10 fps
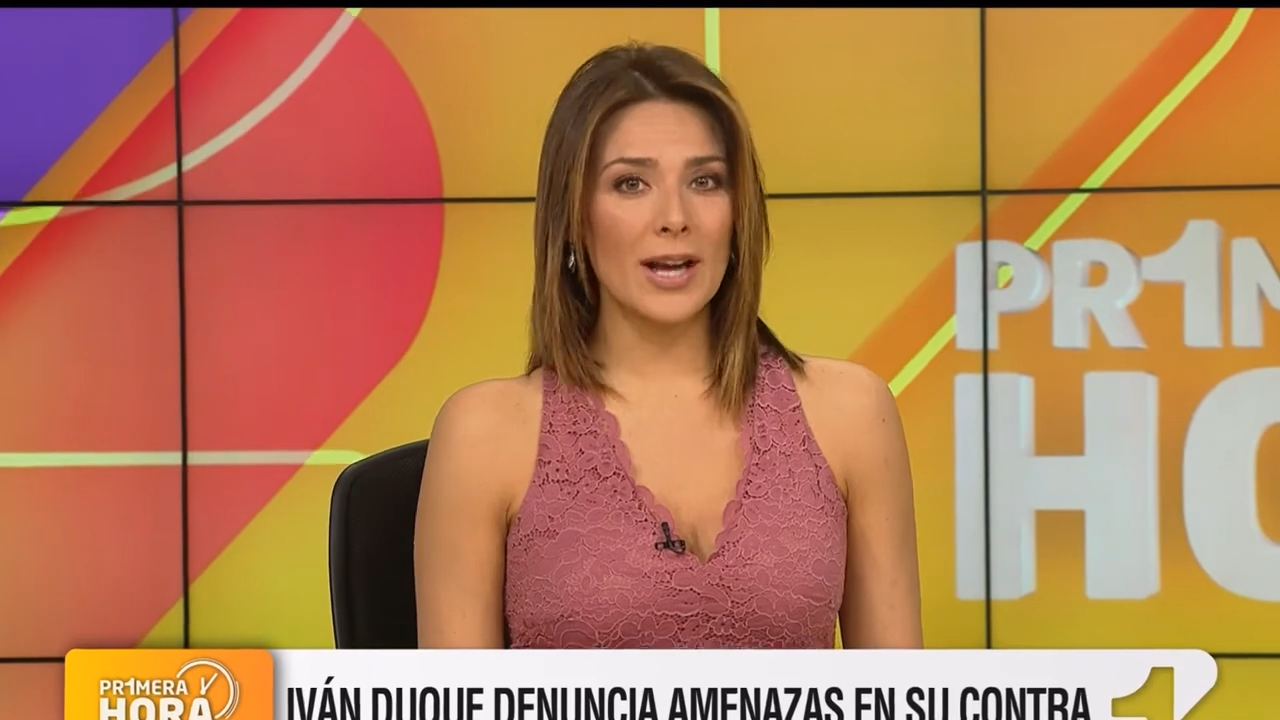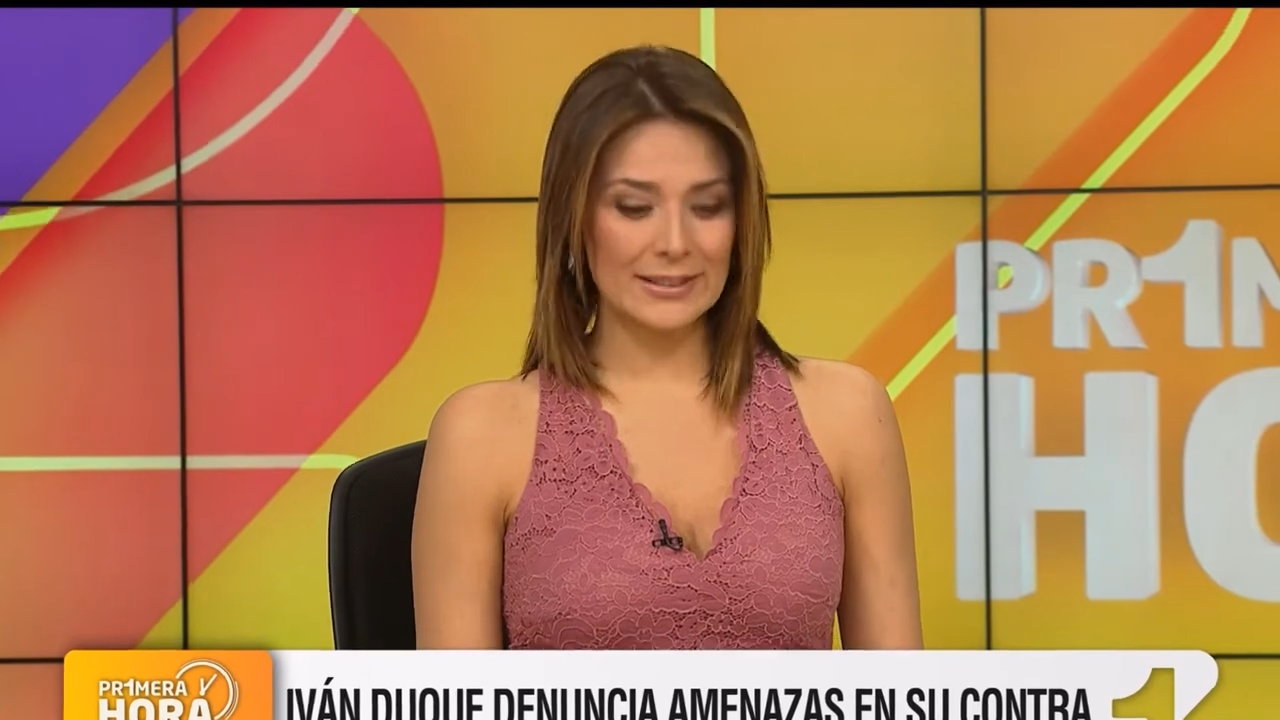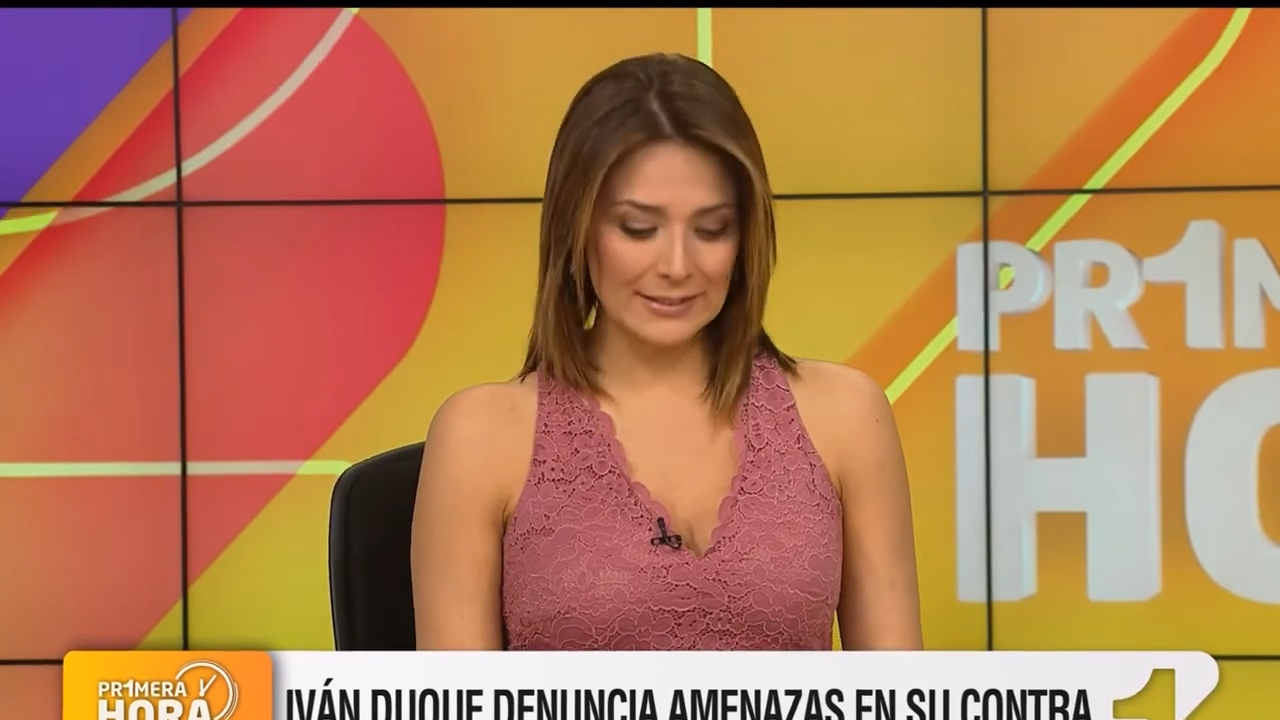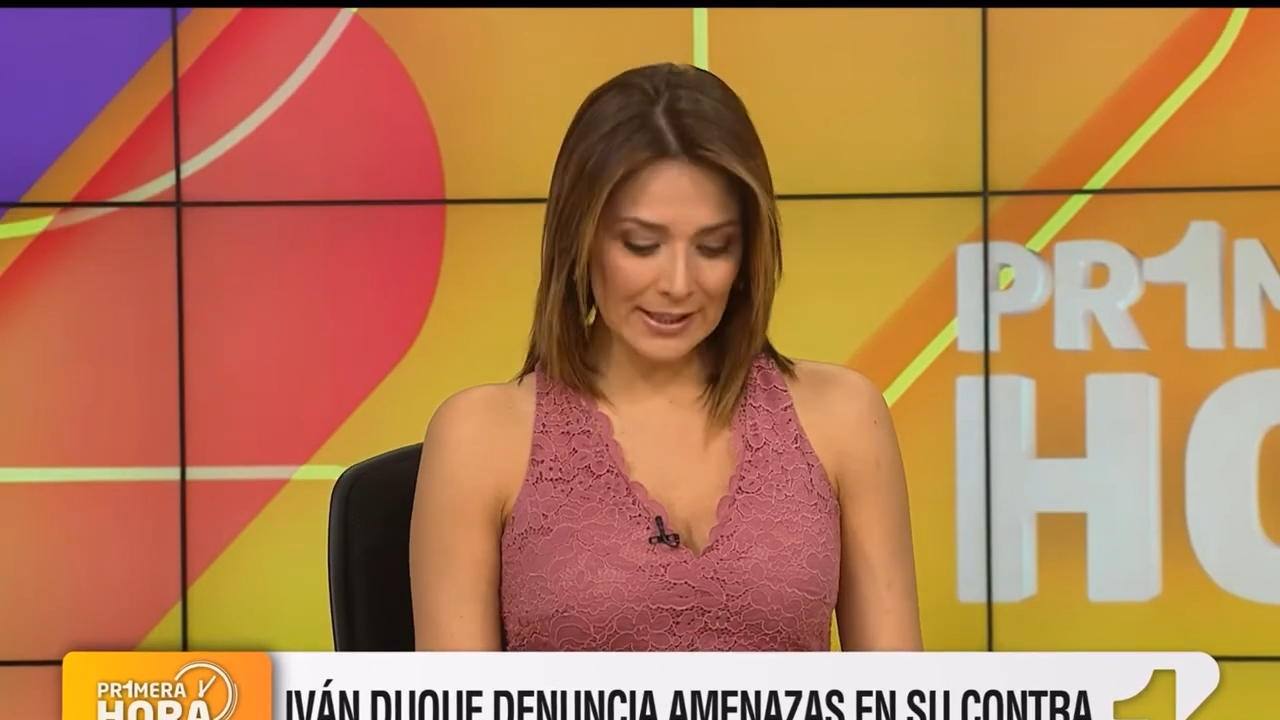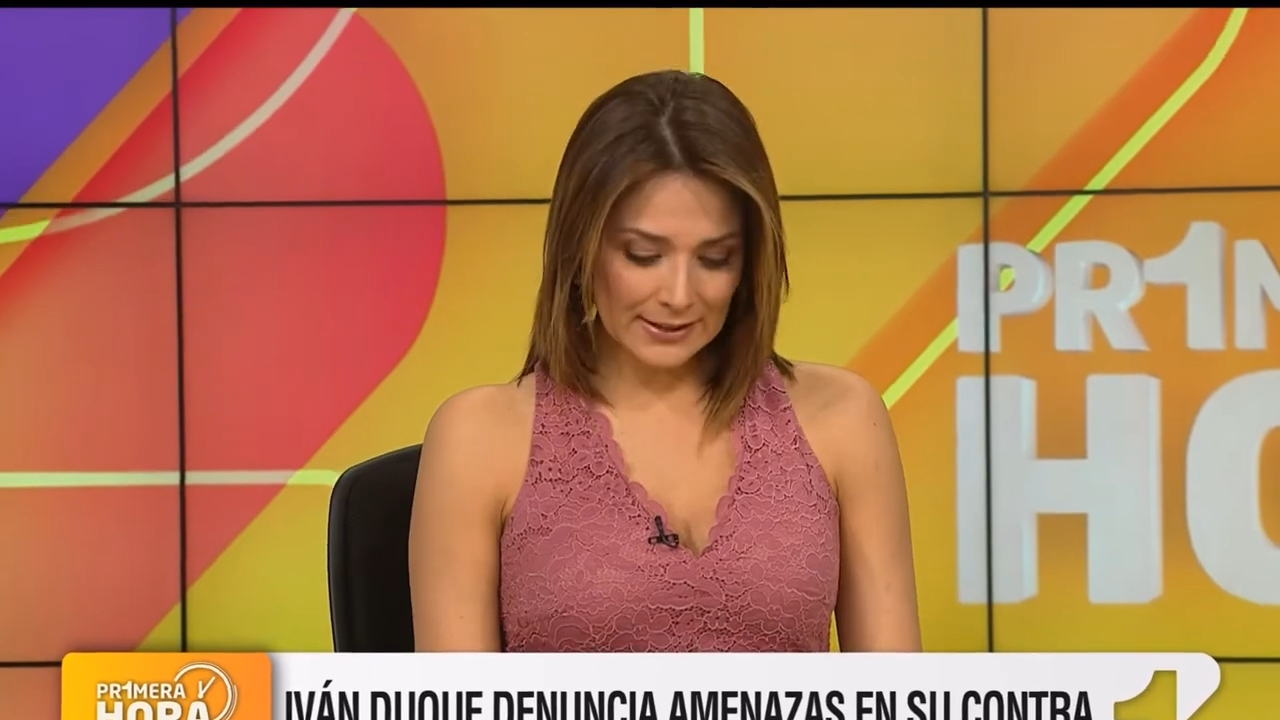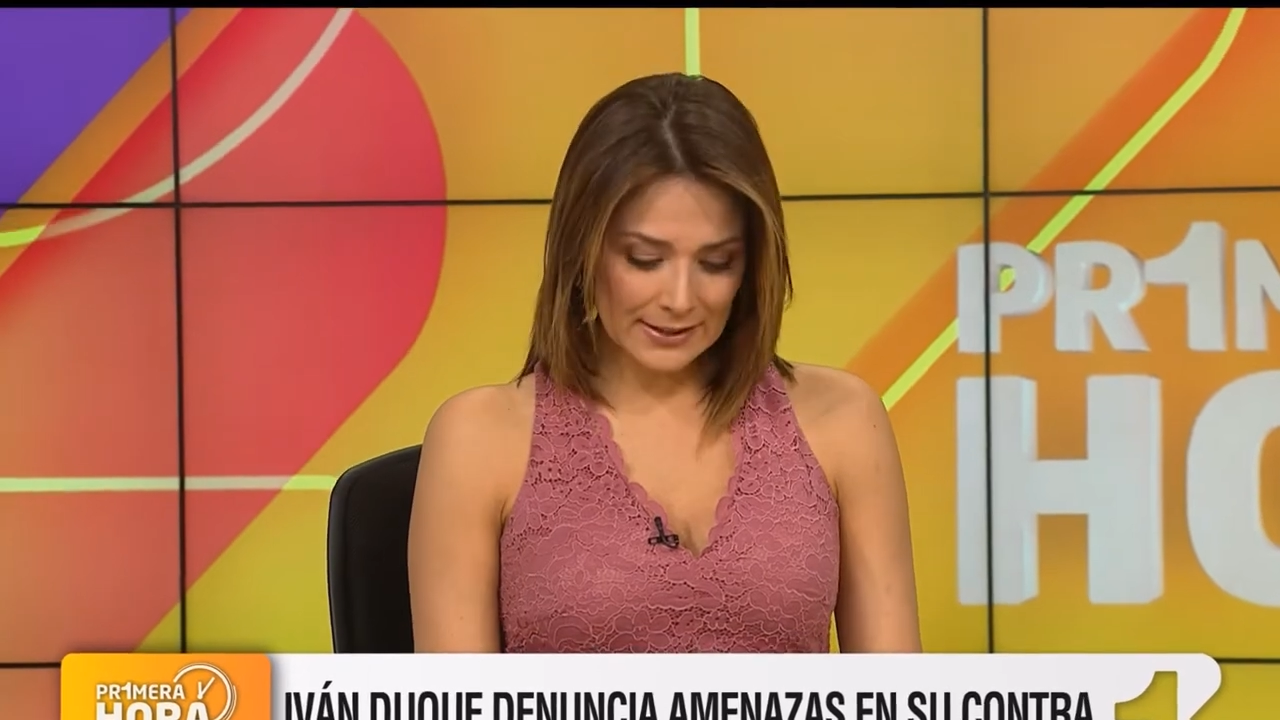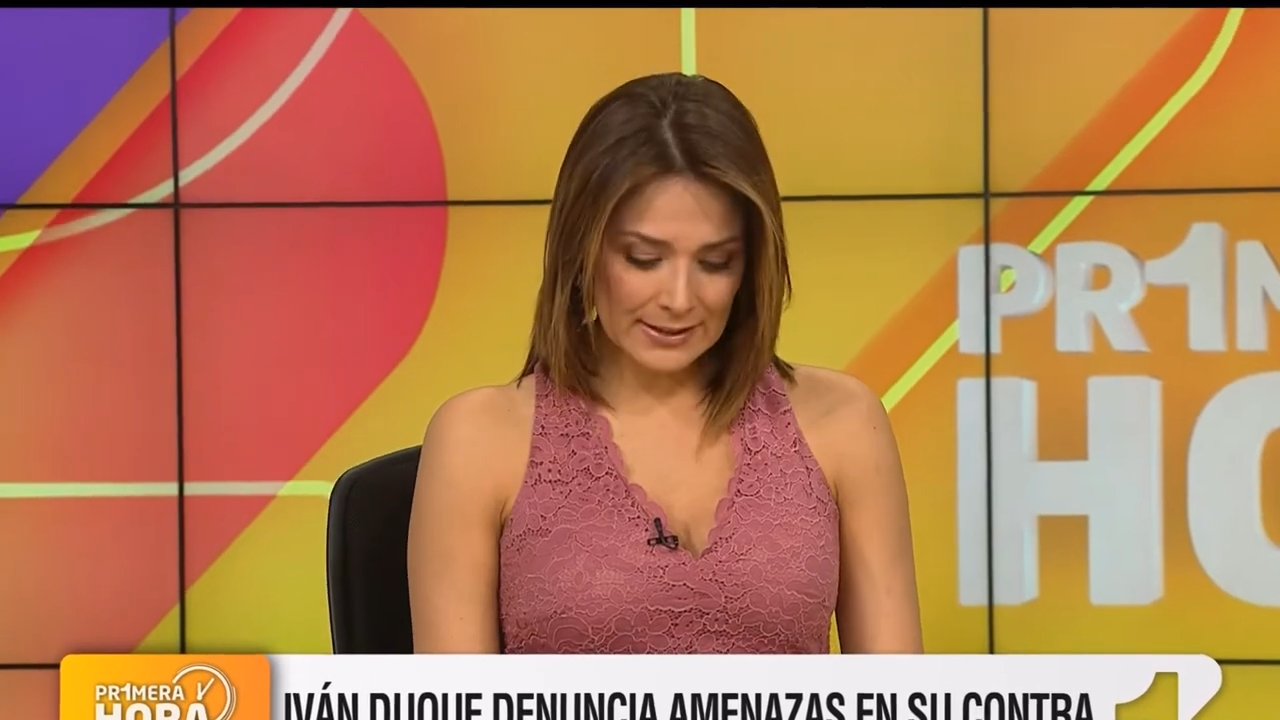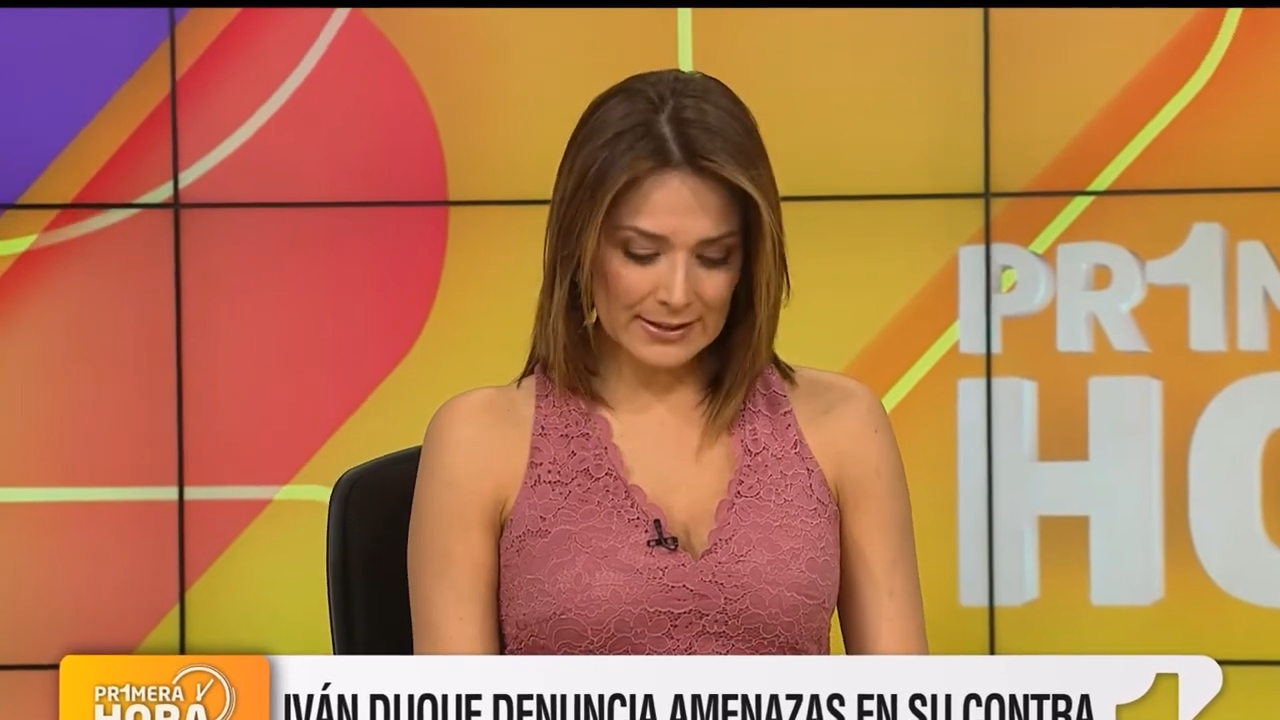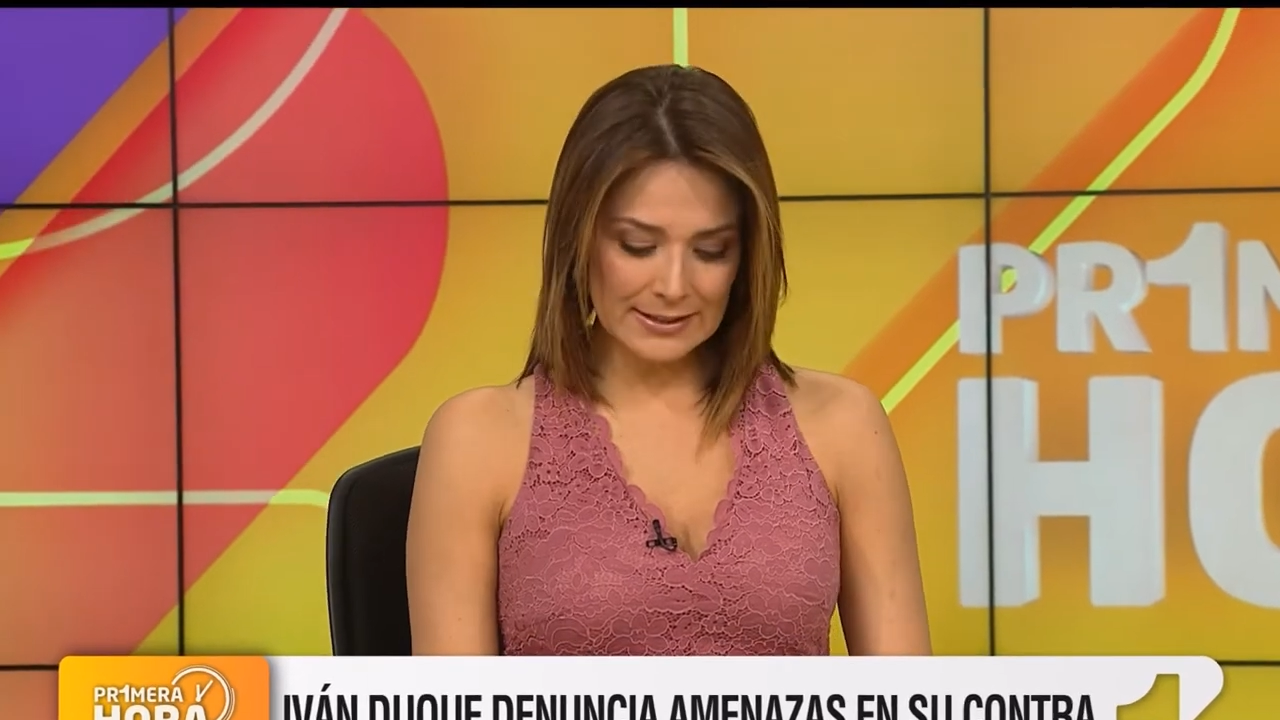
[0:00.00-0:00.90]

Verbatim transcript: ataques